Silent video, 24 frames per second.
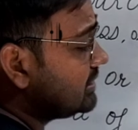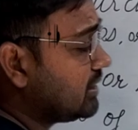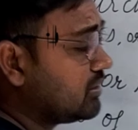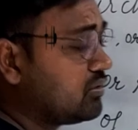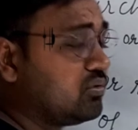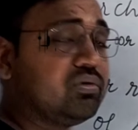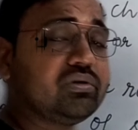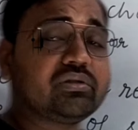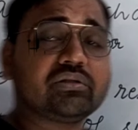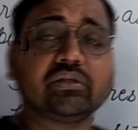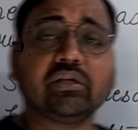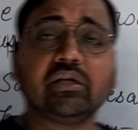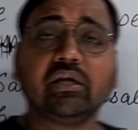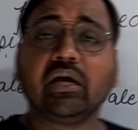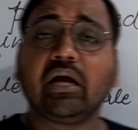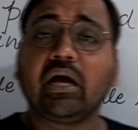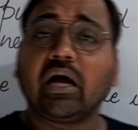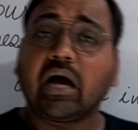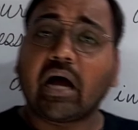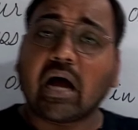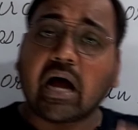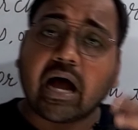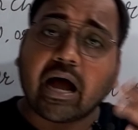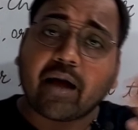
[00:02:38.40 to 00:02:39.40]
इज अ गुड्स
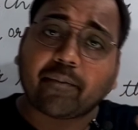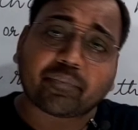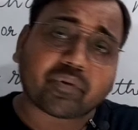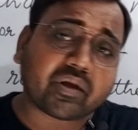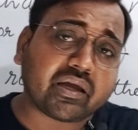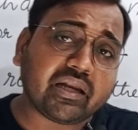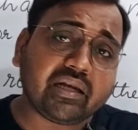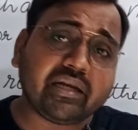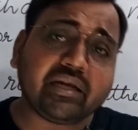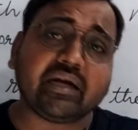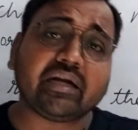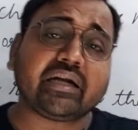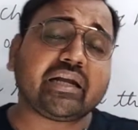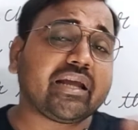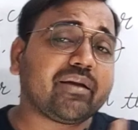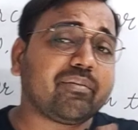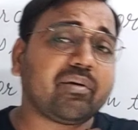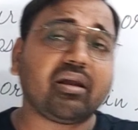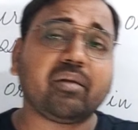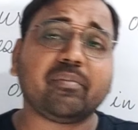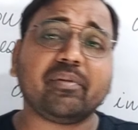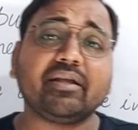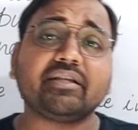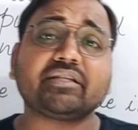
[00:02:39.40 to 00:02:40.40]
आपके लिए
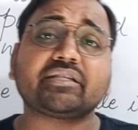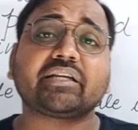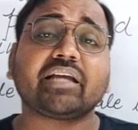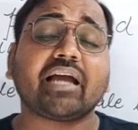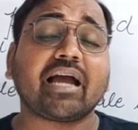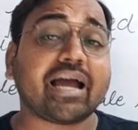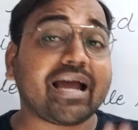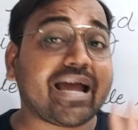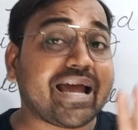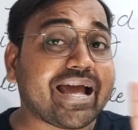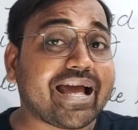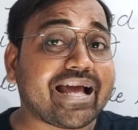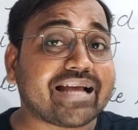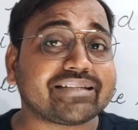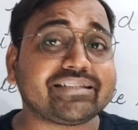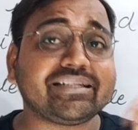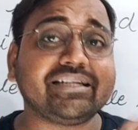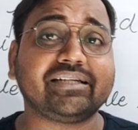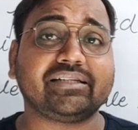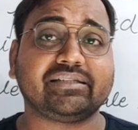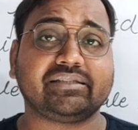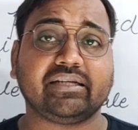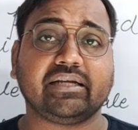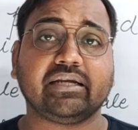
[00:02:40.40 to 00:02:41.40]
टेबल बेंच क्या है
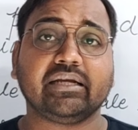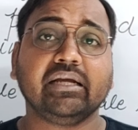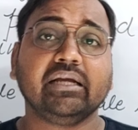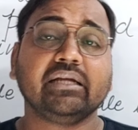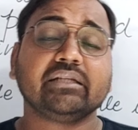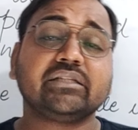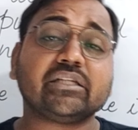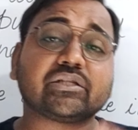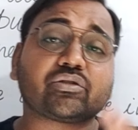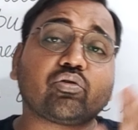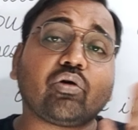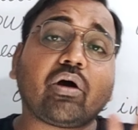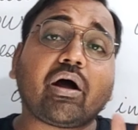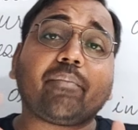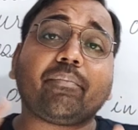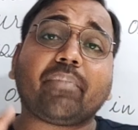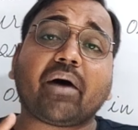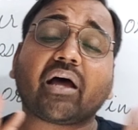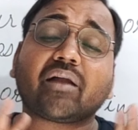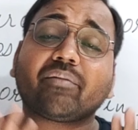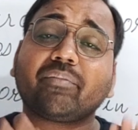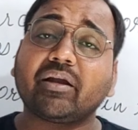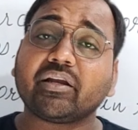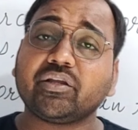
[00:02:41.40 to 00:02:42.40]
एसेट्स है जिसको आप
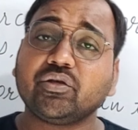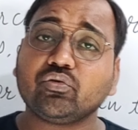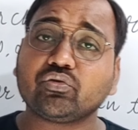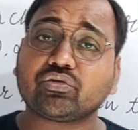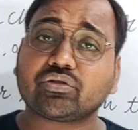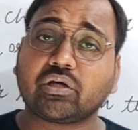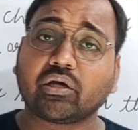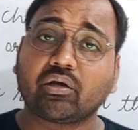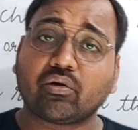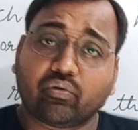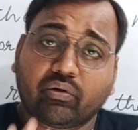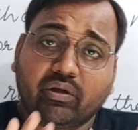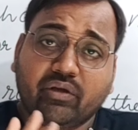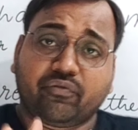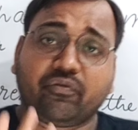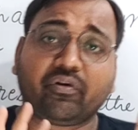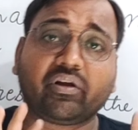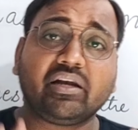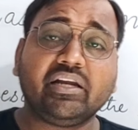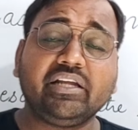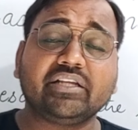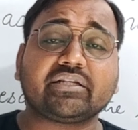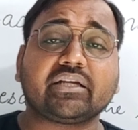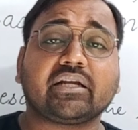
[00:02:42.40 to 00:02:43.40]
बार बार यूज करोगे
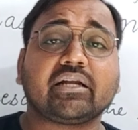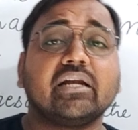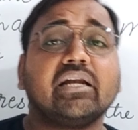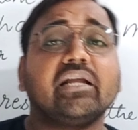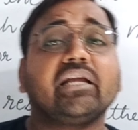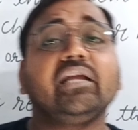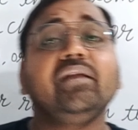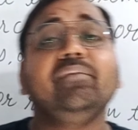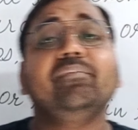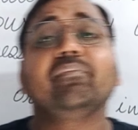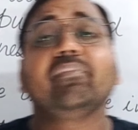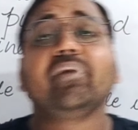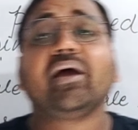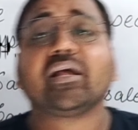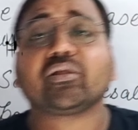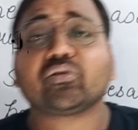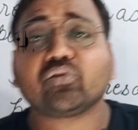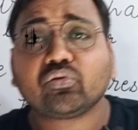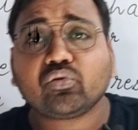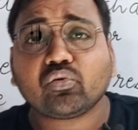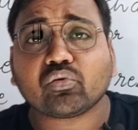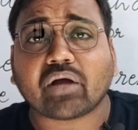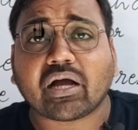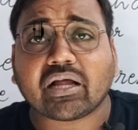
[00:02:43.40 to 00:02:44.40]
फर्नीचर है लेकिन मैं
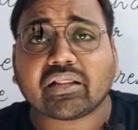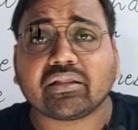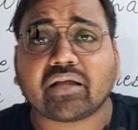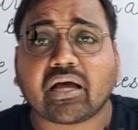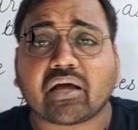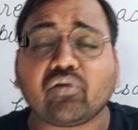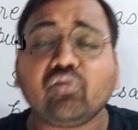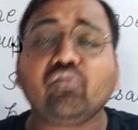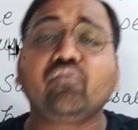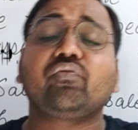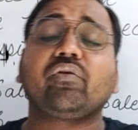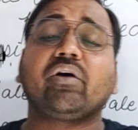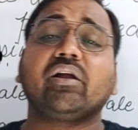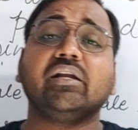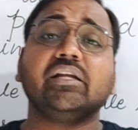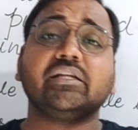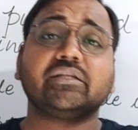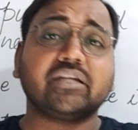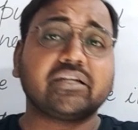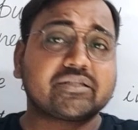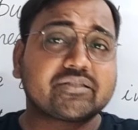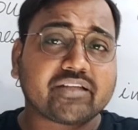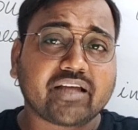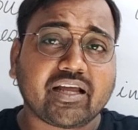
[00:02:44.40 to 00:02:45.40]
तो दुकानदार हूं
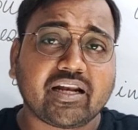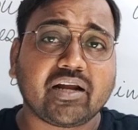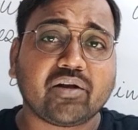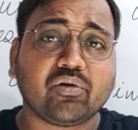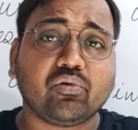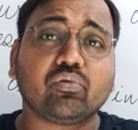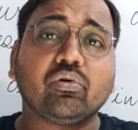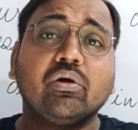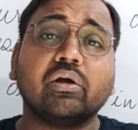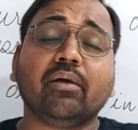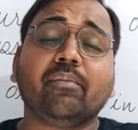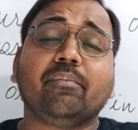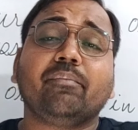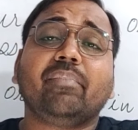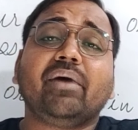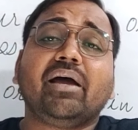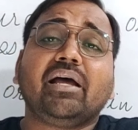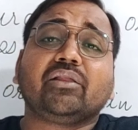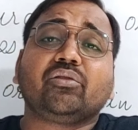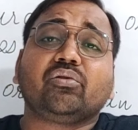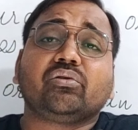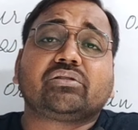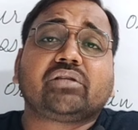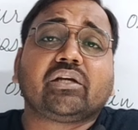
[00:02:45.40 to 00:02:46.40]
फर्नीचर सेलर हूं
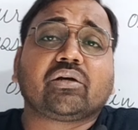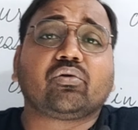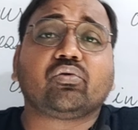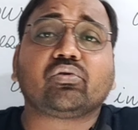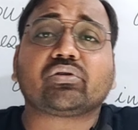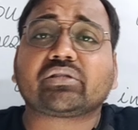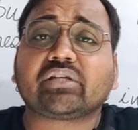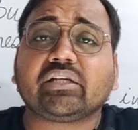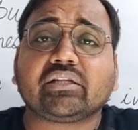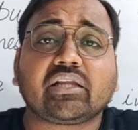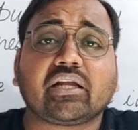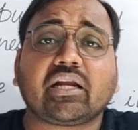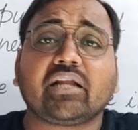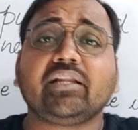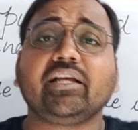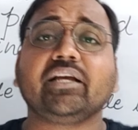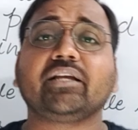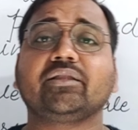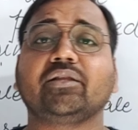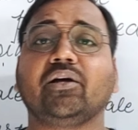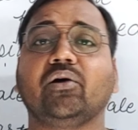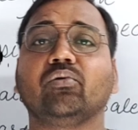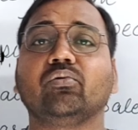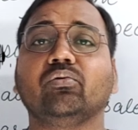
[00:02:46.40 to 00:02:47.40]
मैं तो इसे गुड्स की तरह
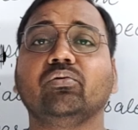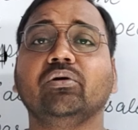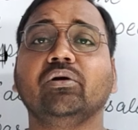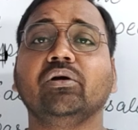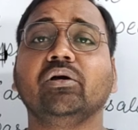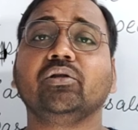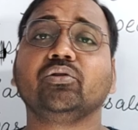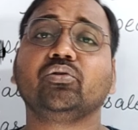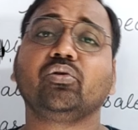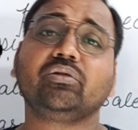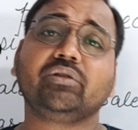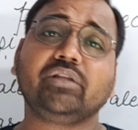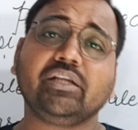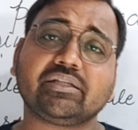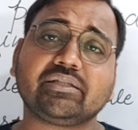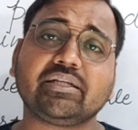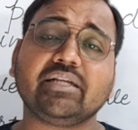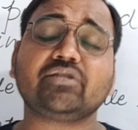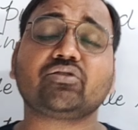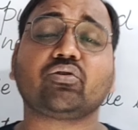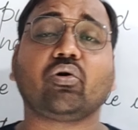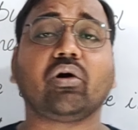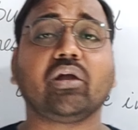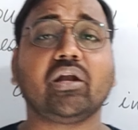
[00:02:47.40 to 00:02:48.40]
देखता हूं तो दिस
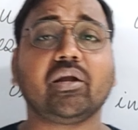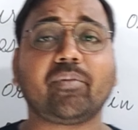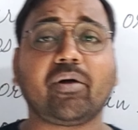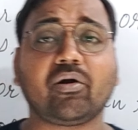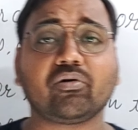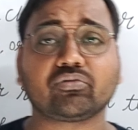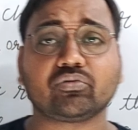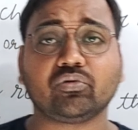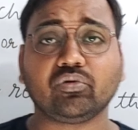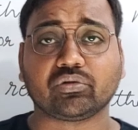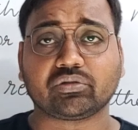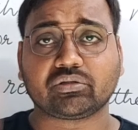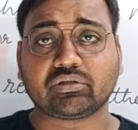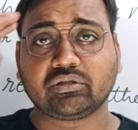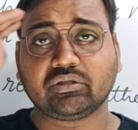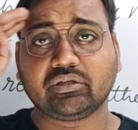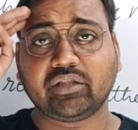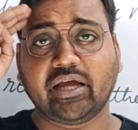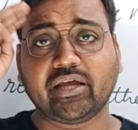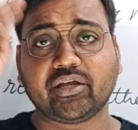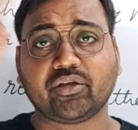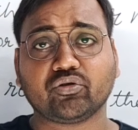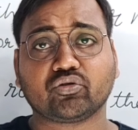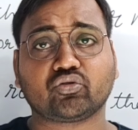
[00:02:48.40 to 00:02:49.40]
इज ऑल अबाउट गुड्स
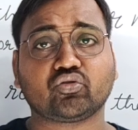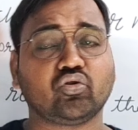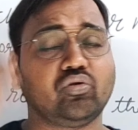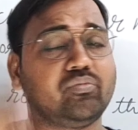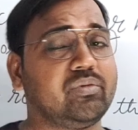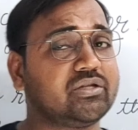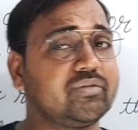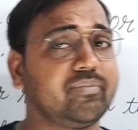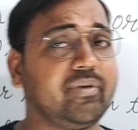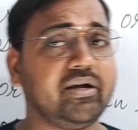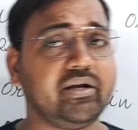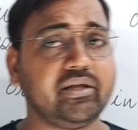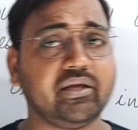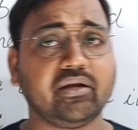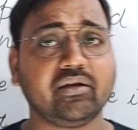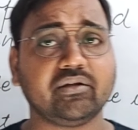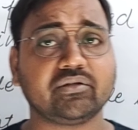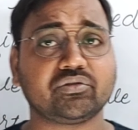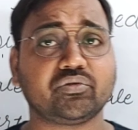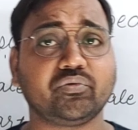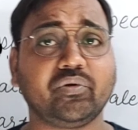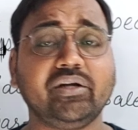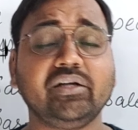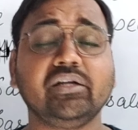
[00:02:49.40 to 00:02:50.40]
थैंक यू सो मच माय
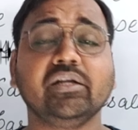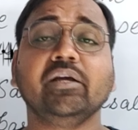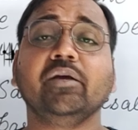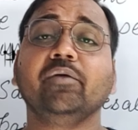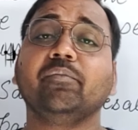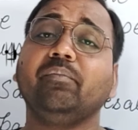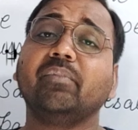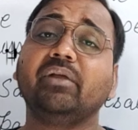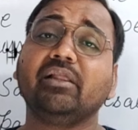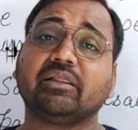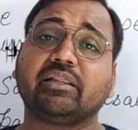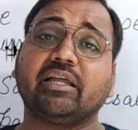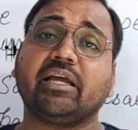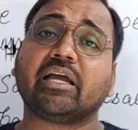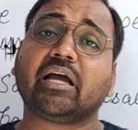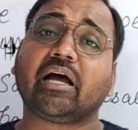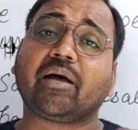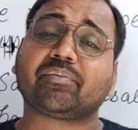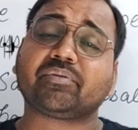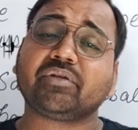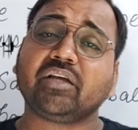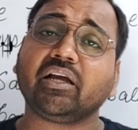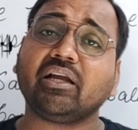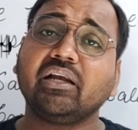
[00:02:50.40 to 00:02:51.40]
डियर स्टूडेंट मिलते हैं
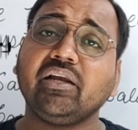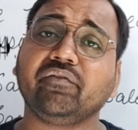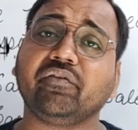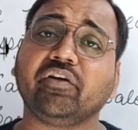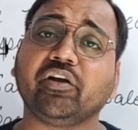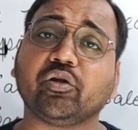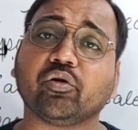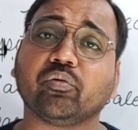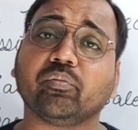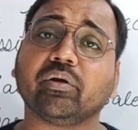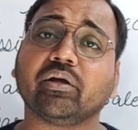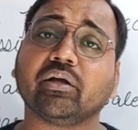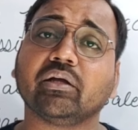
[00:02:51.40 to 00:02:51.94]
आपसे अगले वीडियो